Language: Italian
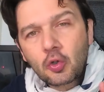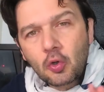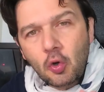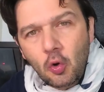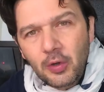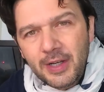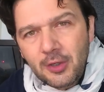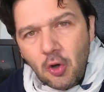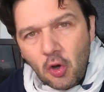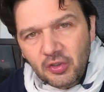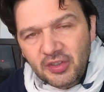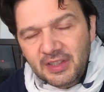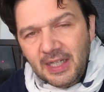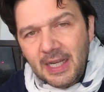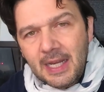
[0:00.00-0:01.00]
con i
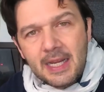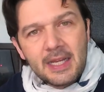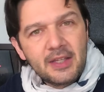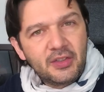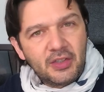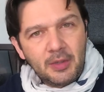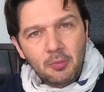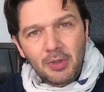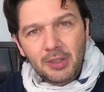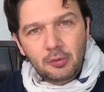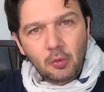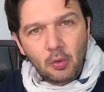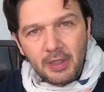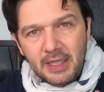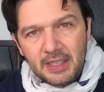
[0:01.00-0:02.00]
nostri
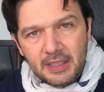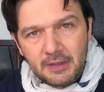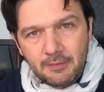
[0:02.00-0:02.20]
simulatori di